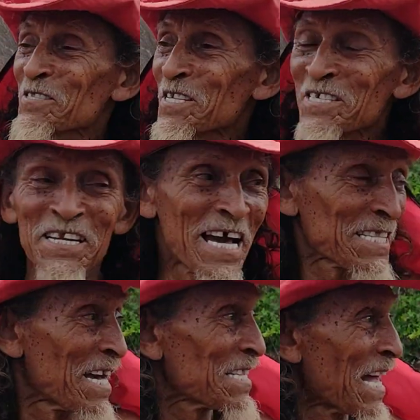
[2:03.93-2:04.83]
luta
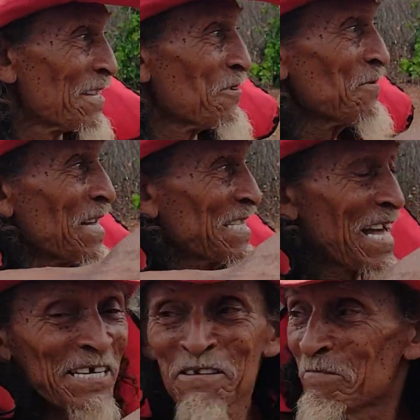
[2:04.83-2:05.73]
direto. Aí dali eu vim até
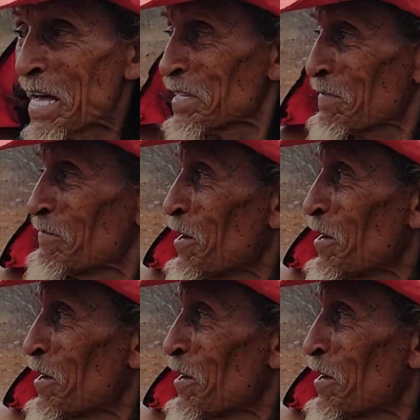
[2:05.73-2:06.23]
aqui em Barreto para